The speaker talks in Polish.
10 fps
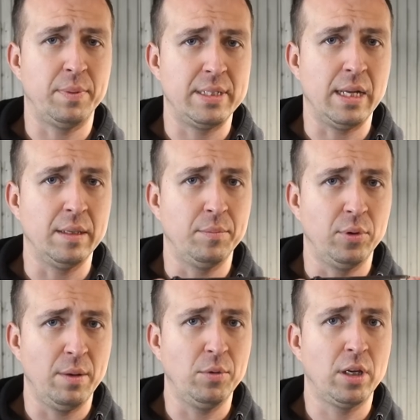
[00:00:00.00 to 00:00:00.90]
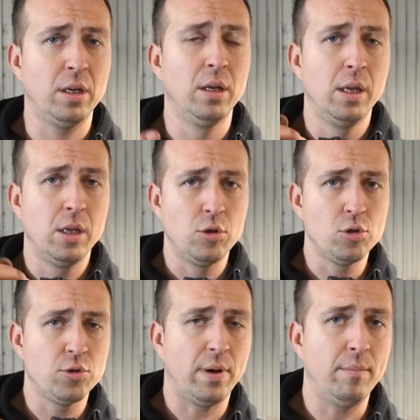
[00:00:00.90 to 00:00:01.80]
specjalny pojemnik,
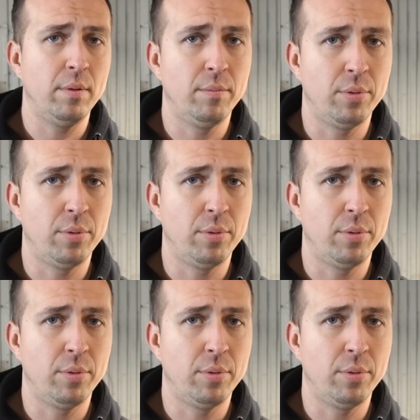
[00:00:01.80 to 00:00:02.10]
już Wam